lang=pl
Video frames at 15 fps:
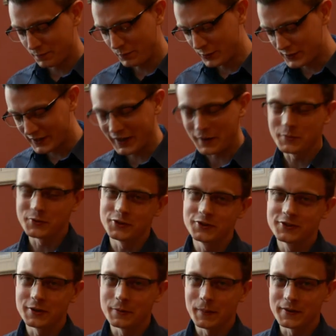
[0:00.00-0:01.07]
Postaramy się
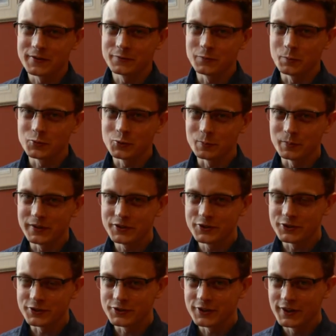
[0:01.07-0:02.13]
dzisiaj Państwu
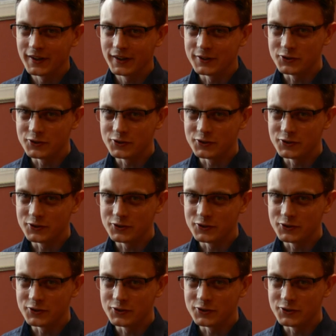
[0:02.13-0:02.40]
przybliżyć